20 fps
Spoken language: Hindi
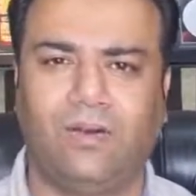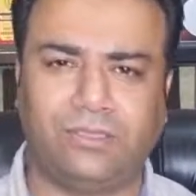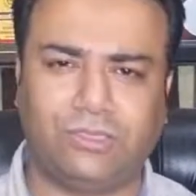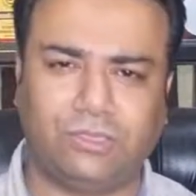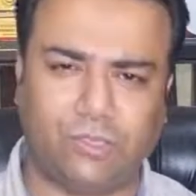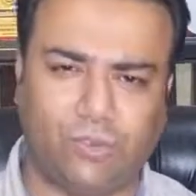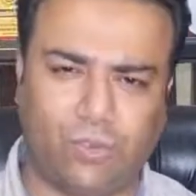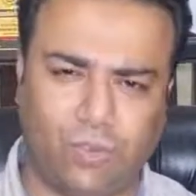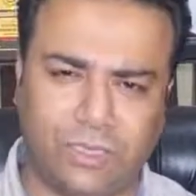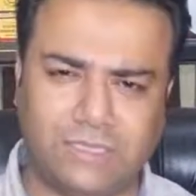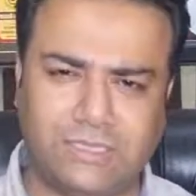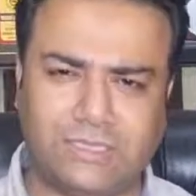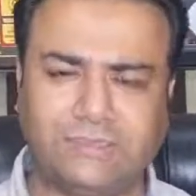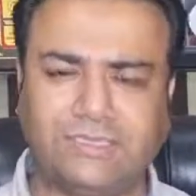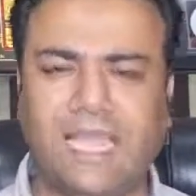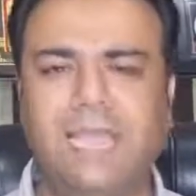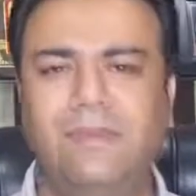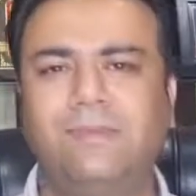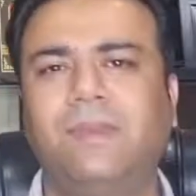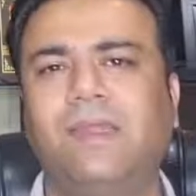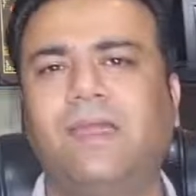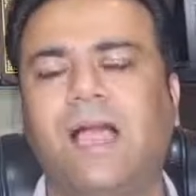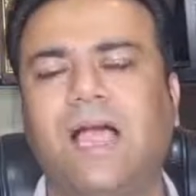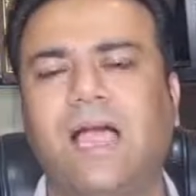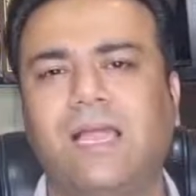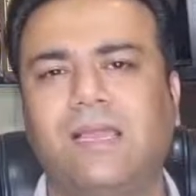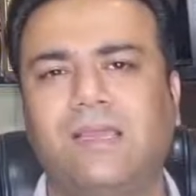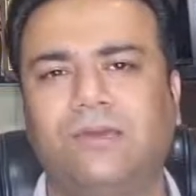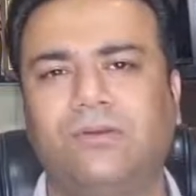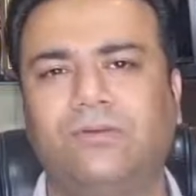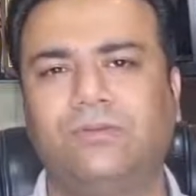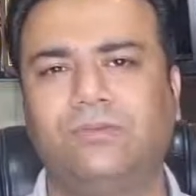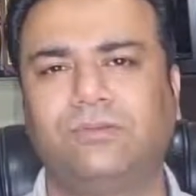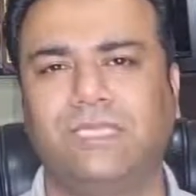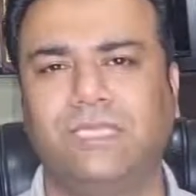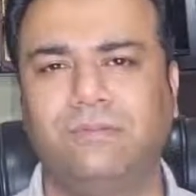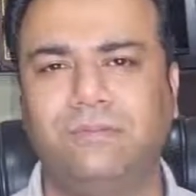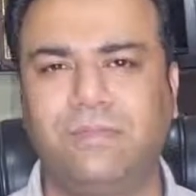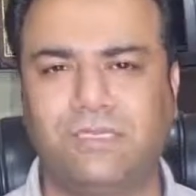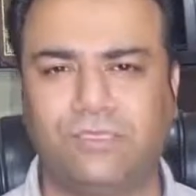और थोड़ा सा टाइम लगाया करो
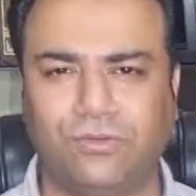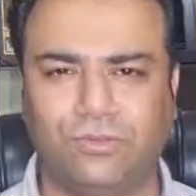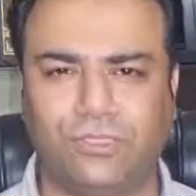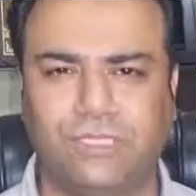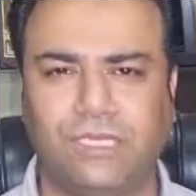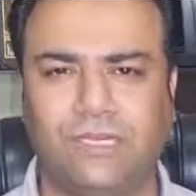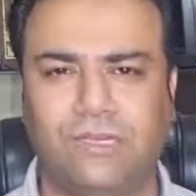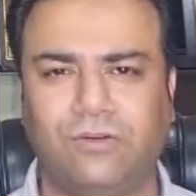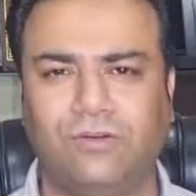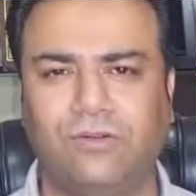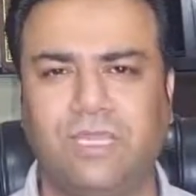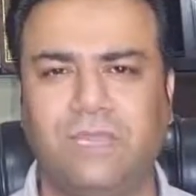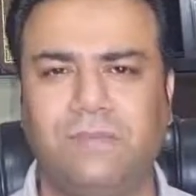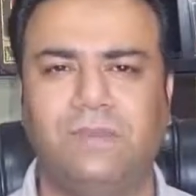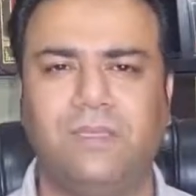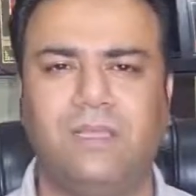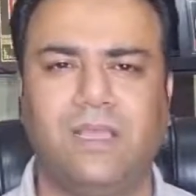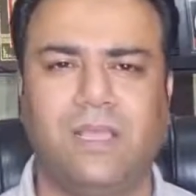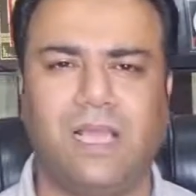दिन में सोचा करो कि